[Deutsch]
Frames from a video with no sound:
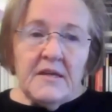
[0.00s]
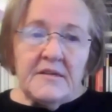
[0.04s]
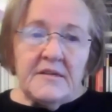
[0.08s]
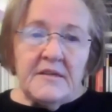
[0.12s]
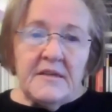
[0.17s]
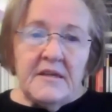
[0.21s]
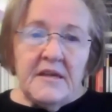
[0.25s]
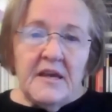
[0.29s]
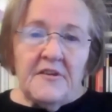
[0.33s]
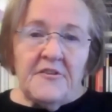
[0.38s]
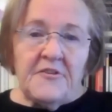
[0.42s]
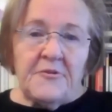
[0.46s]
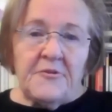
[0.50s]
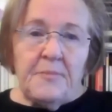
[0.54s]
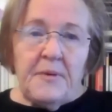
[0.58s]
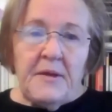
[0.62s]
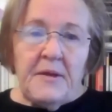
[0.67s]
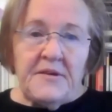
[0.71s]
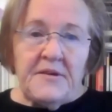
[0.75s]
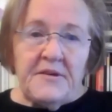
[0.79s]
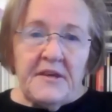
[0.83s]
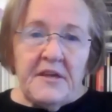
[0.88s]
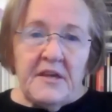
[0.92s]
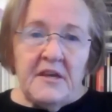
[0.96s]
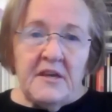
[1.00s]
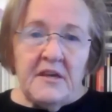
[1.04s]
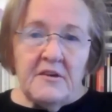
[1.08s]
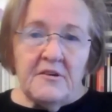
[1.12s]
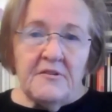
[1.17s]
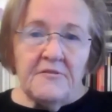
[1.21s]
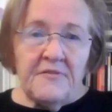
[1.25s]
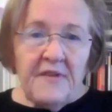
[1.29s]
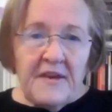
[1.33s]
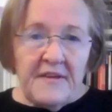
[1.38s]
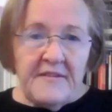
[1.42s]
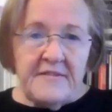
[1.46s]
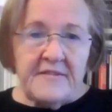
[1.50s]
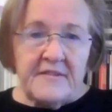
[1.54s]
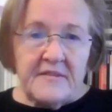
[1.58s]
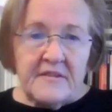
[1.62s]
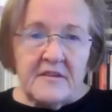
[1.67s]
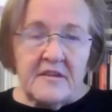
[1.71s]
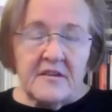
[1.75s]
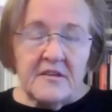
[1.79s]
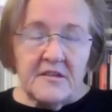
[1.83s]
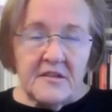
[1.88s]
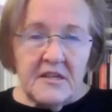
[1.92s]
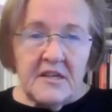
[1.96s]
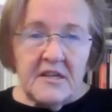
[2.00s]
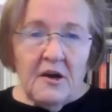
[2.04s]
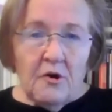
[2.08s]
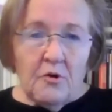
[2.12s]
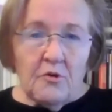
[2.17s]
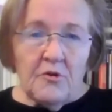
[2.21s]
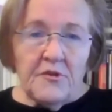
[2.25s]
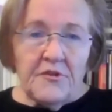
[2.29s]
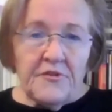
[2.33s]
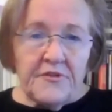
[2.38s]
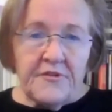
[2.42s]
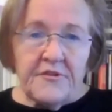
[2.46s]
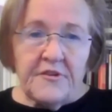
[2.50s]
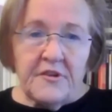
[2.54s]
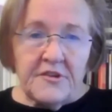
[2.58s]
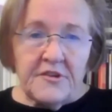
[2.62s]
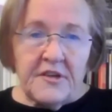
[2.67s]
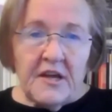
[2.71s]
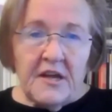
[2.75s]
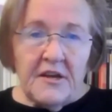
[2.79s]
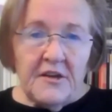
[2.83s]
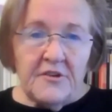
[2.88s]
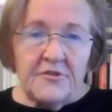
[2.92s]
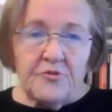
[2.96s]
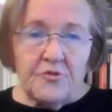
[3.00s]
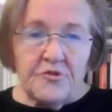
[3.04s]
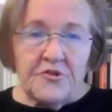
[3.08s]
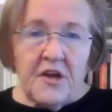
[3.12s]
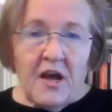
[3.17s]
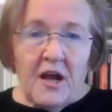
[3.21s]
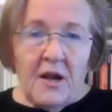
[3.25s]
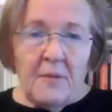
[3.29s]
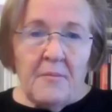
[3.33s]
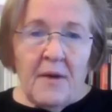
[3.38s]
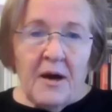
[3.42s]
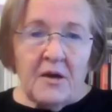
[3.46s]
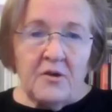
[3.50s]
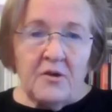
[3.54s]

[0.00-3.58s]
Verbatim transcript: die SPD West, die ja uns dann total